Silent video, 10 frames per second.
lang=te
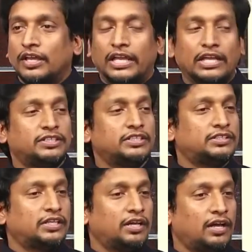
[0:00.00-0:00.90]

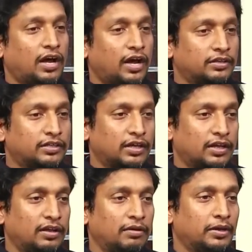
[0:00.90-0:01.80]
ఏంటంటే ఆ యొక్క
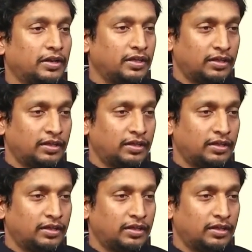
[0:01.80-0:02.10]
మరి